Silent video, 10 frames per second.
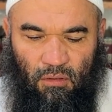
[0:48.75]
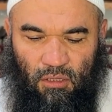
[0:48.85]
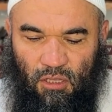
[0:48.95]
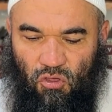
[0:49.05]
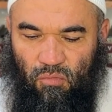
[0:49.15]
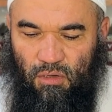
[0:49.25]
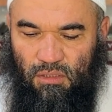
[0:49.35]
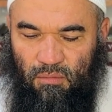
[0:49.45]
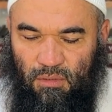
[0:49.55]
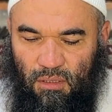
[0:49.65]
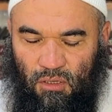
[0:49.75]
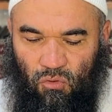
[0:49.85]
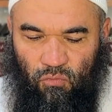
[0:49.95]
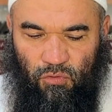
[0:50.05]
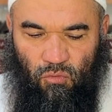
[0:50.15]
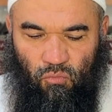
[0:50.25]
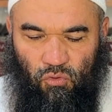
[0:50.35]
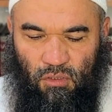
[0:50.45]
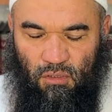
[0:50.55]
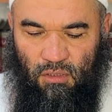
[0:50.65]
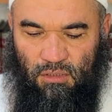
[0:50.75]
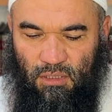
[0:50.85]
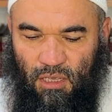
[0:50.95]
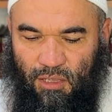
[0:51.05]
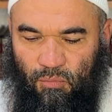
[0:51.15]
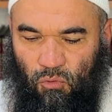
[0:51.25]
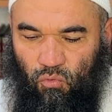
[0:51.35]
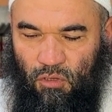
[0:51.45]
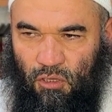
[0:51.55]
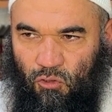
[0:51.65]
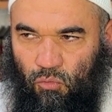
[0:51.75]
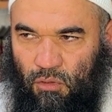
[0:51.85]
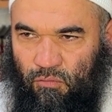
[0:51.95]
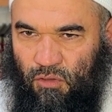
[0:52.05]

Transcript: Да даже, братья Баракалуфикум, будь она на расстоянии полутора километров.